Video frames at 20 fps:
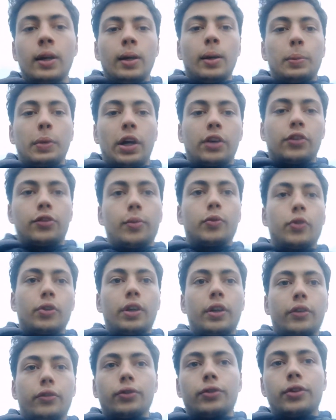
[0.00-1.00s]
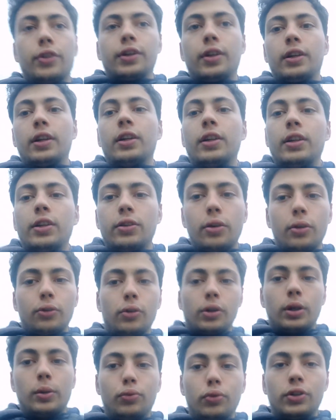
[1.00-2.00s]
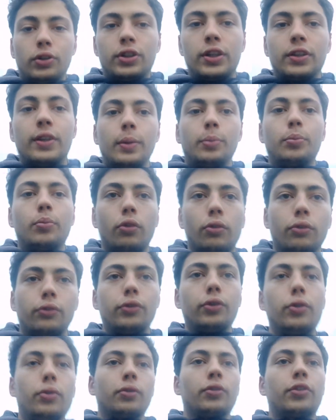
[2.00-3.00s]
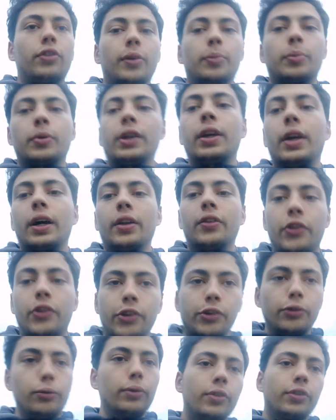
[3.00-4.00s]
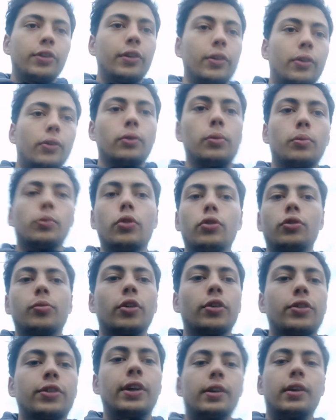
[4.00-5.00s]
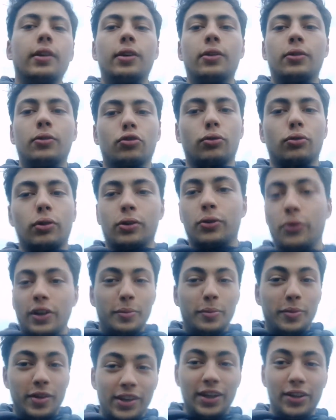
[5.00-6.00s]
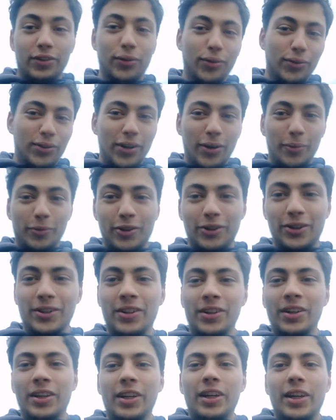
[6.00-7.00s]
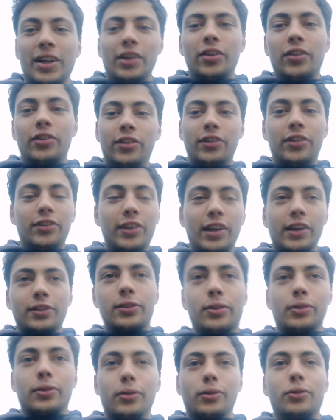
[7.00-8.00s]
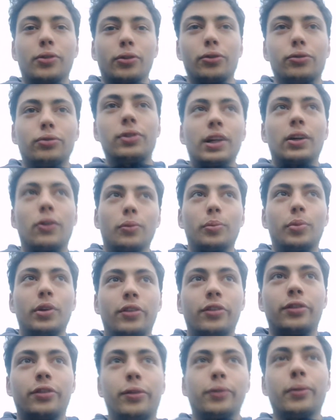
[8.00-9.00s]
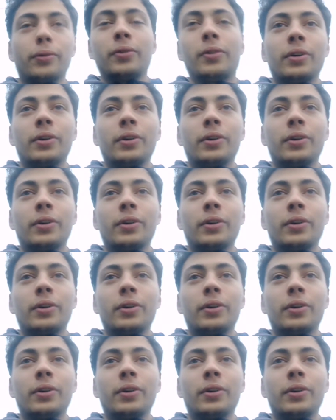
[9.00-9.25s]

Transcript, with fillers: Par exemple, qu'on a affronté les leaders de la poule qui étaient Pont-de-Vaux, on s'est pris un 18-0 monumental. Je crois qu'on a mis un truc comme 6-7 euh, euh, dans toute la compétition.